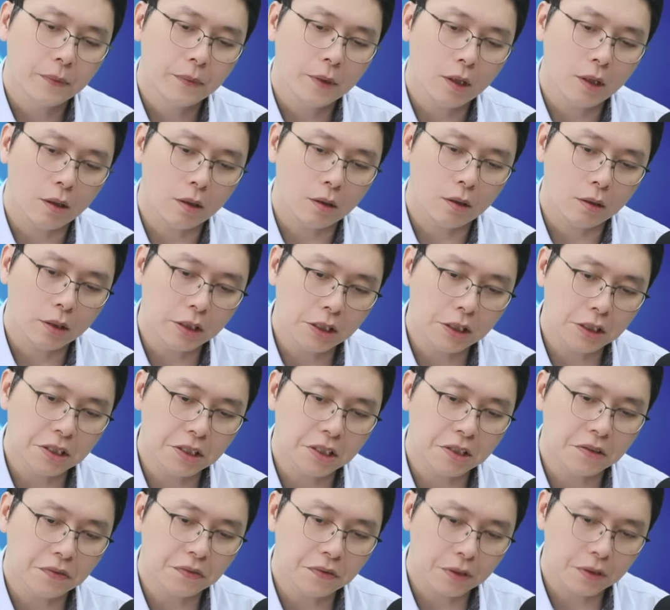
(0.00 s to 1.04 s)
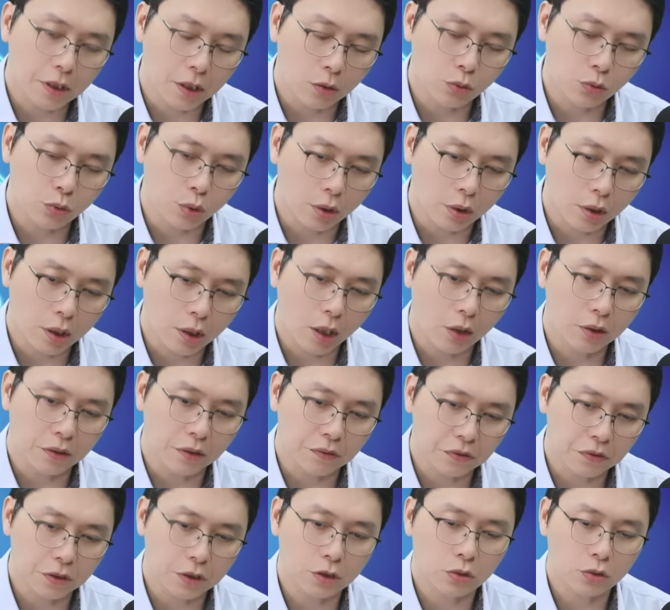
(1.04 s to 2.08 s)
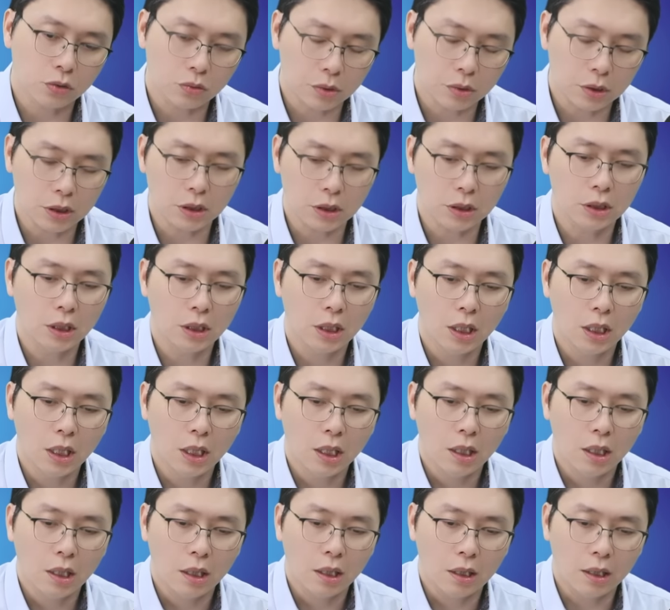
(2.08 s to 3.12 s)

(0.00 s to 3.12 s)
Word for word: 啊，一四点五元高点附近出去对，